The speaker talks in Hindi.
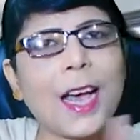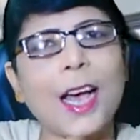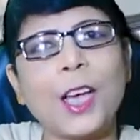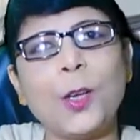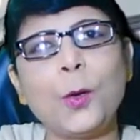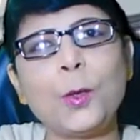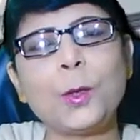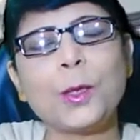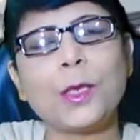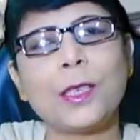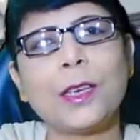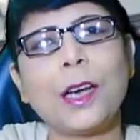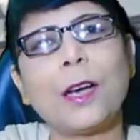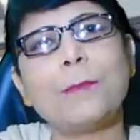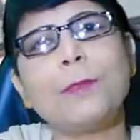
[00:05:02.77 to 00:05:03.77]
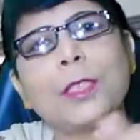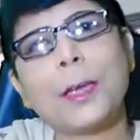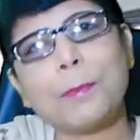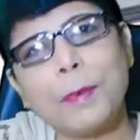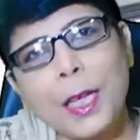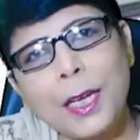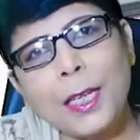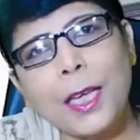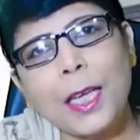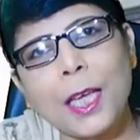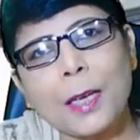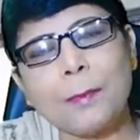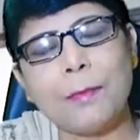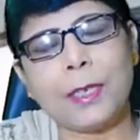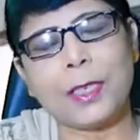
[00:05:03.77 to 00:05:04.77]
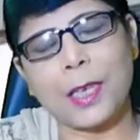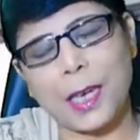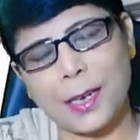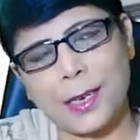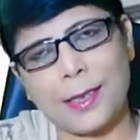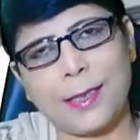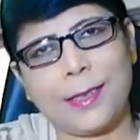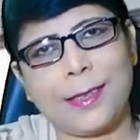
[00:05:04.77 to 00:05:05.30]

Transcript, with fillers: आयुष हम सबके लिए एक मिसाल